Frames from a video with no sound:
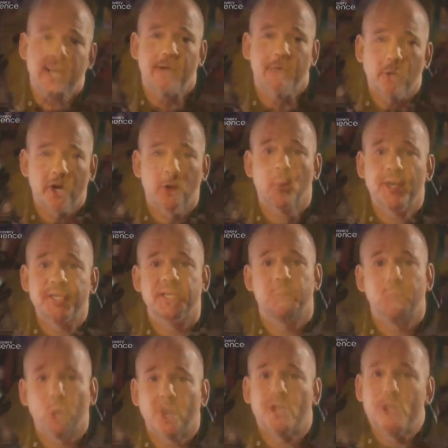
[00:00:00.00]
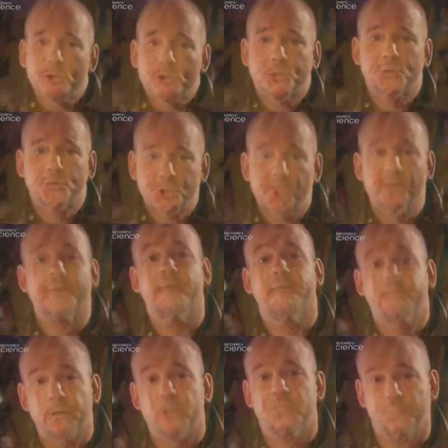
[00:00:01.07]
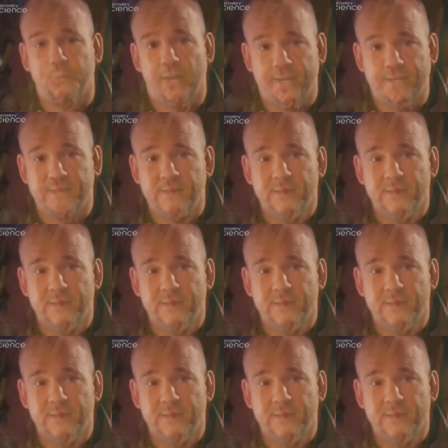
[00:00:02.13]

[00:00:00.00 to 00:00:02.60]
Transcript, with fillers: di vista quello che in passato aveva richiamato gli utenti,